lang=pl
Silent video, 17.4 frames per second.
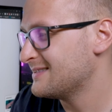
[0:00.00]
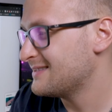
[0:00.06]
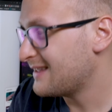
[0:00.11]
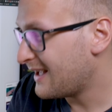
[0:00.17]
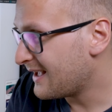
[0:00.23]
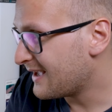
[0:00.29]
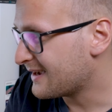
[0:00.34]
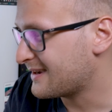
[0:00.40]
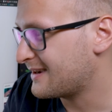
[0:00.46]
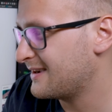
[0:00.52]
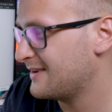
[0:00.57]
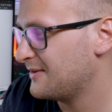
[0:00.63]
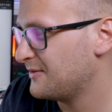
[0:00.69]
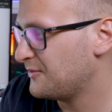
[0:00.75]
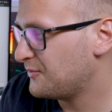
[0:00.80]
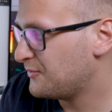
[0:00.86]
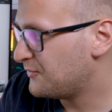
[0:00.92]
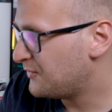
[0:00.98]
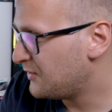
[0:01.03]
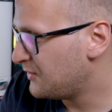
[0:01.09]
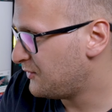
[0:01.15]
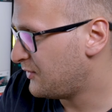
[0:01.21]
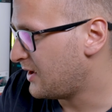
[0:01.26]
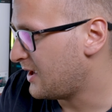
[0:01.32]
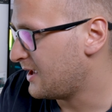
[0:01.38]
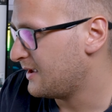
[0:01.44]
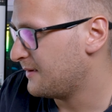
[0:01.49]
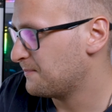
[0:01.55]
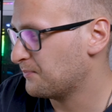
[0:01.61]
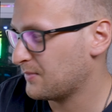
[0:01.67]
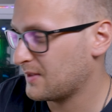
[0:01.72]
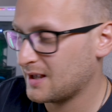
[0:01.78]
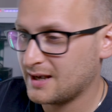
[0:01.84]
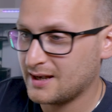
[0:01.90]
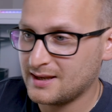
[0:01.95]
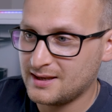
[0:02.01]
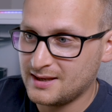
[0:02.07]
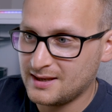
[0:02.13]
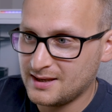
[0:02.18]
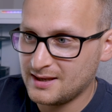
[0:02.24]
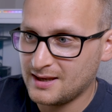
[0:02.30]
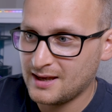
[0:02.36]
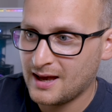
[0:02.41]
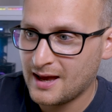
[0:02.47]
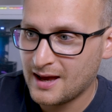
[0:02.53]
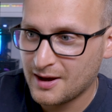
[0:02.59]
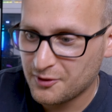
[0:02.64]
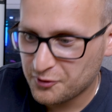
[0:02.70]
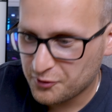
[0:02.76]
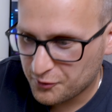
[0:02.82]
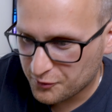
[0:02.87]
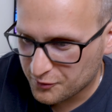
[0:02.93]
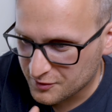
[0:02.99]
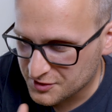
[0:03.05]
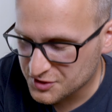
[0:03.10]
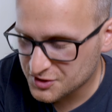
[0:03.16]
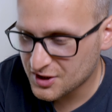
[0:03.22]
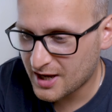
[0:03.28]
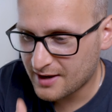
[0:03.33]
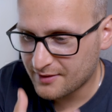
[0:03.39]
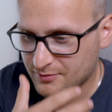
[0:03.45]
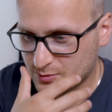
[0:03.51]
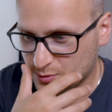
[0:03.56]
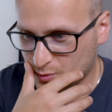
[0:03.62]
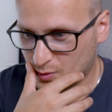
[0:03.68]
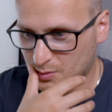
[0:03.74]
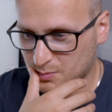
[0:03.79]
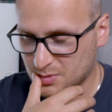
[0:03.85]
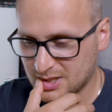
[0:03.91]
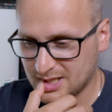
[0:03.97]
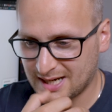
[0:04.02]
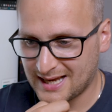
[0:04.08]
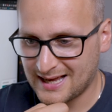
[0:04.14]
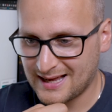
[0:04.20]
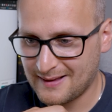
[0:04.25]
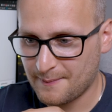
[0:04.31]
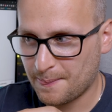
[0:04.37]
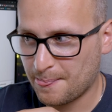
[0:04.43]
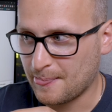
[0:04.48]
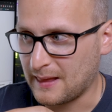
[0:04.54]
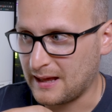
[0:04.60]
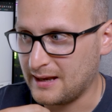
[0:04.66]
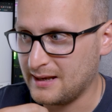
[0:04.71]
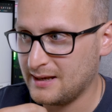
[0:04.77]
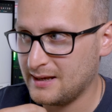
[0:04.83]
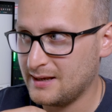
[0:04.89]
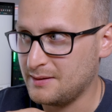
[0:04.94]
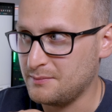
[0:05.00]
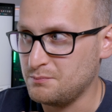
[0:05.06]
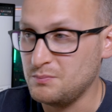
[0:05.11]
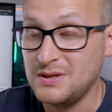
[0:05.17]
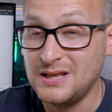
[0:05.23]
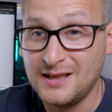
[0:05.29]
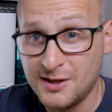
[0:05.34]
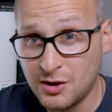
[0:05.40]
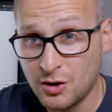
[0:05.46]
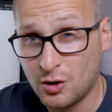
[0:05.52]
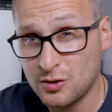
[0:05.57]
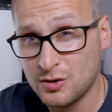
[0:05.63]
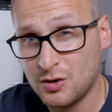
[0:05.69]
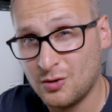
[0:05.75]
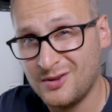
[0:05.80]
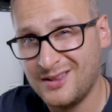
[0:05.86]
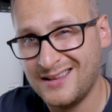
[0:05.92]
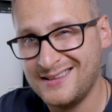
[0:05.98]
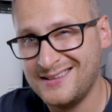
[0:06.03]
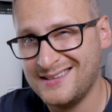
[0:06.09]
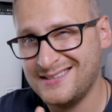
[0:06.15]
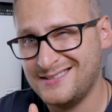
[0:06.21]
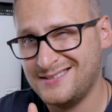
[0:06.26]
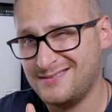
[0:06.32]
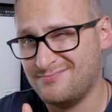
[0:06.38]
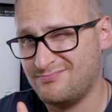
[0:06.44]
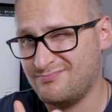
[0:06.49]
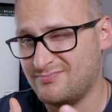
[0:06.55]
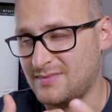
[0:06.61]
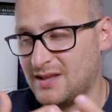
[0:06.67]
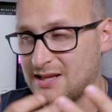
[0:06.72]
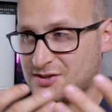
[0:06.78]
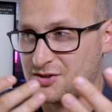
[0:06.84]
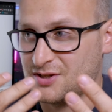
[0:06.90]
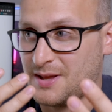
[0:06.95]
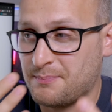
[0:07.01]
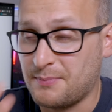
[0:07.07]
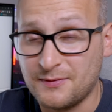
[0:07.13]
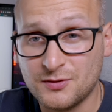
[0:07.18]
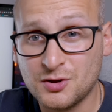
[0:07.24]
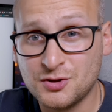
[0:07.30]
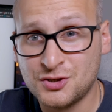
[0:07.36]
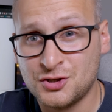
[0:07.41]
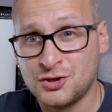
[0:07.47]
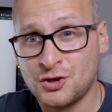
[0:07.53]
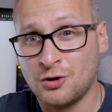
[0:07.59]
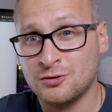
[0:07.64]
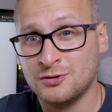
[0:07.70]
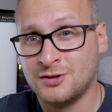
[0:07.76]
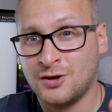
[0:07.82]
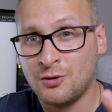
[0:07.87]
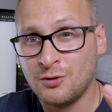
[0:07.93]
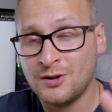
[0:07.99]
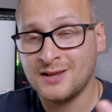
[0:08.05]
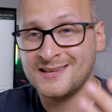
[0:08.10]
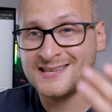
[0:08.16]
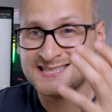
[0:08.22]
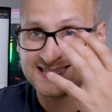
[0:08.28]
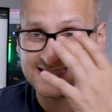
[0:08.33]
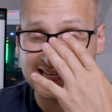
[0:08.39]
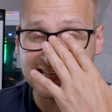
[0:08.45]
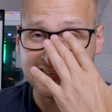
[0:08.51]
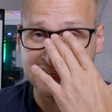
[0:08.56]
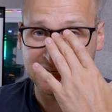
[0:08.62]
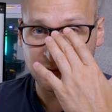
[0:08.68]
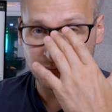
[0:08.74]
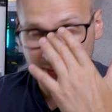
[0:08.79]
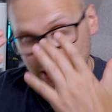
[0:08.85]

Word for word: tak, w FIFA i w grze, w którą gra e, miliony, o ile nie, znaczy na pewno dziesiątki, o ile nie setki